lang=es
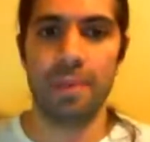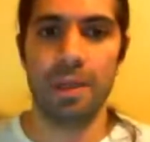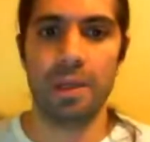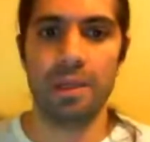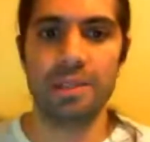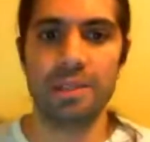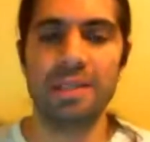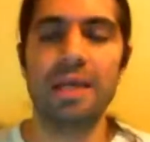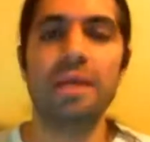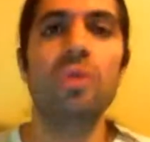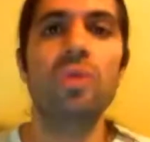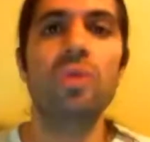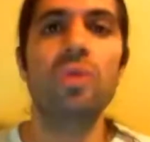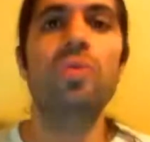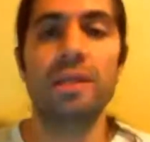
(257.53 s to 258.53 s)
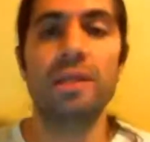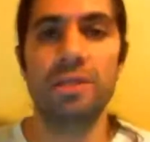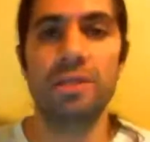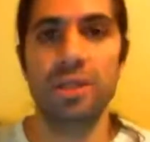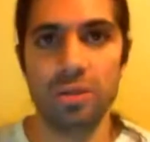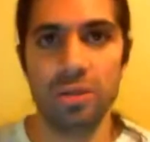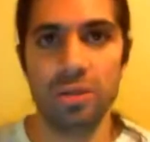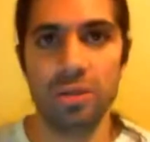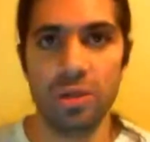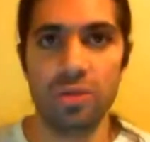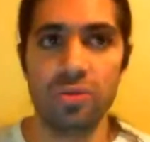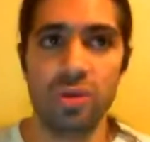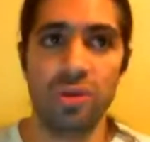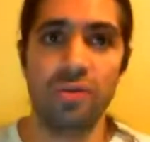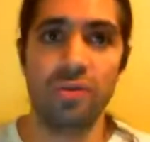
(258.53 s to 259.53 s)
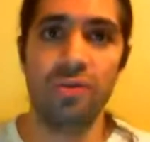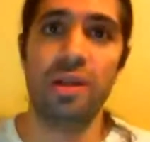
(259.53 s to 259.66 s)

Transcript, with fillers: cierta educación con el usuario final.